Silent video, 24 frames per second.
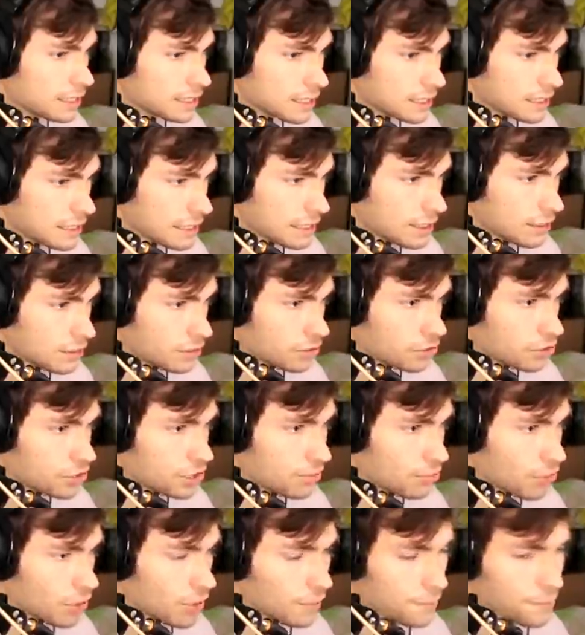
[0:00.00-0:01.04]
J'étais euh, chez
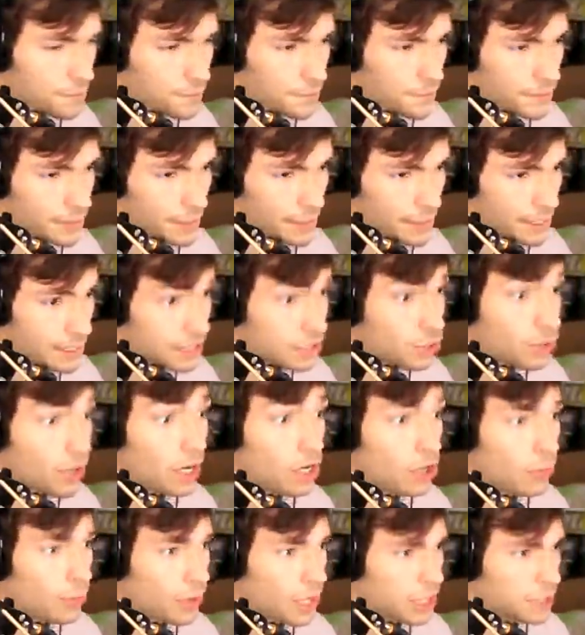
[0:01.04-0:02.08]
moi, et j'ai eu un
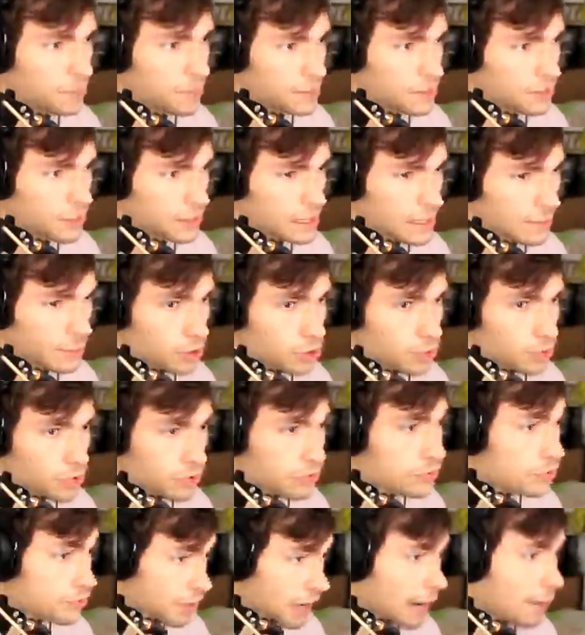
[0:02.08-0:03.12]
cambouillage parce que récemment je me suis
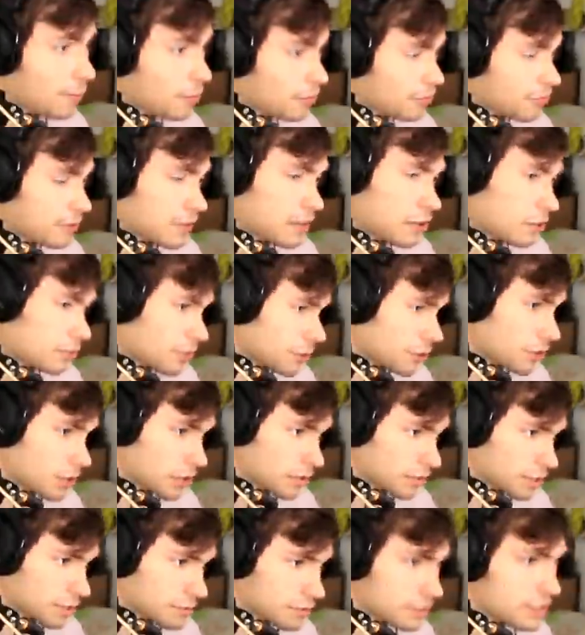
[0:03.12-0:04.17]
vraiment fait cambrioler dans la
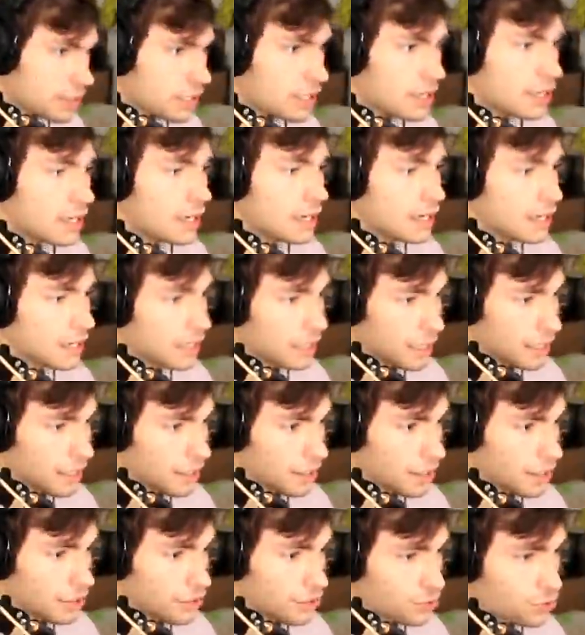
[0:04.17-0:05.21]
vraie vie. Et
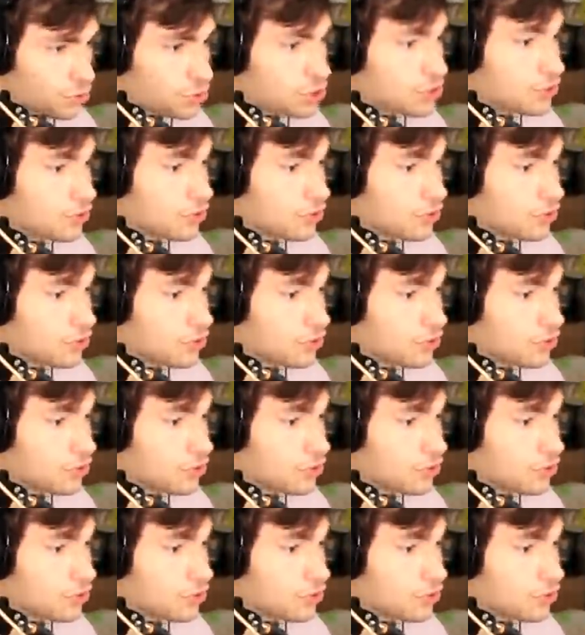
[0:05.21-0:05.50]
euh, du coup j'ai